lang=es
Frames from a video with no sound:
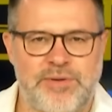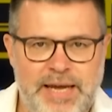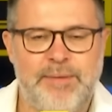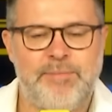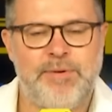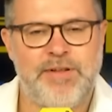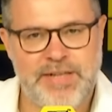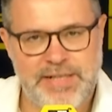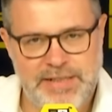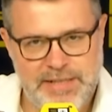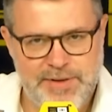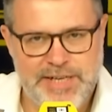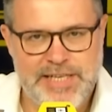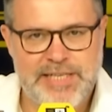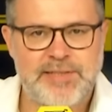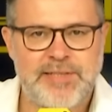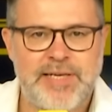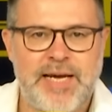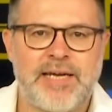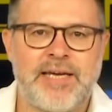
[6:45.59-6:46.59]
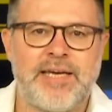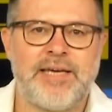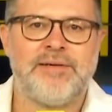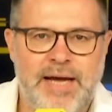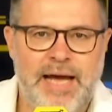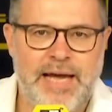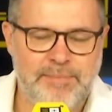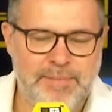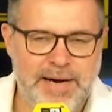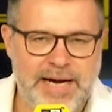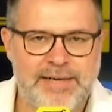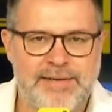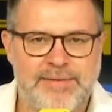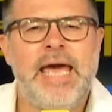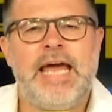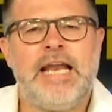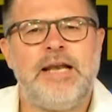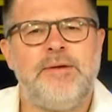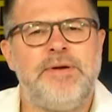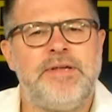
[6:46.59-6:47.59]
El Vicente Valles de aquí, Aymar
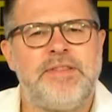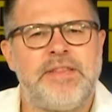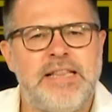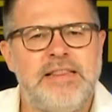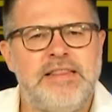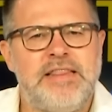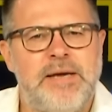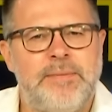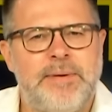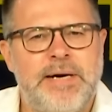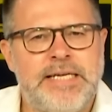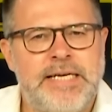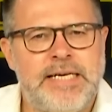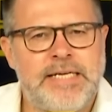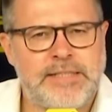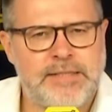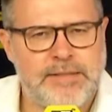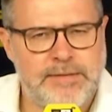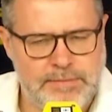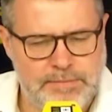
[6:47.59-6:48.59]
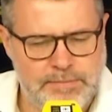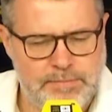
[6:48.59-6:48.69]
el Vicente Vallés